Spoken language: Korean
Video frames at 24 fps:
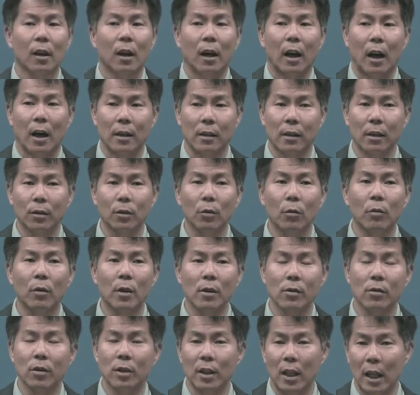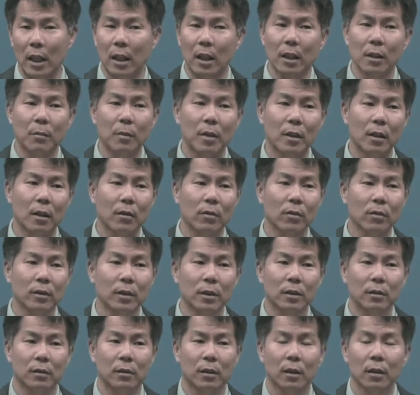가장 효과적인 하나님의
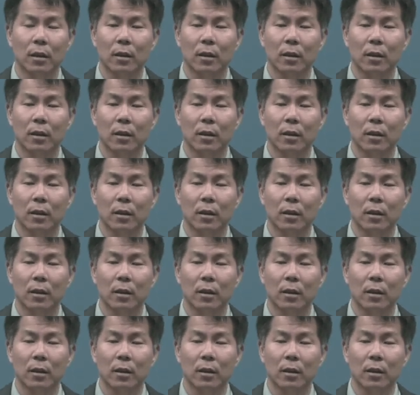사역은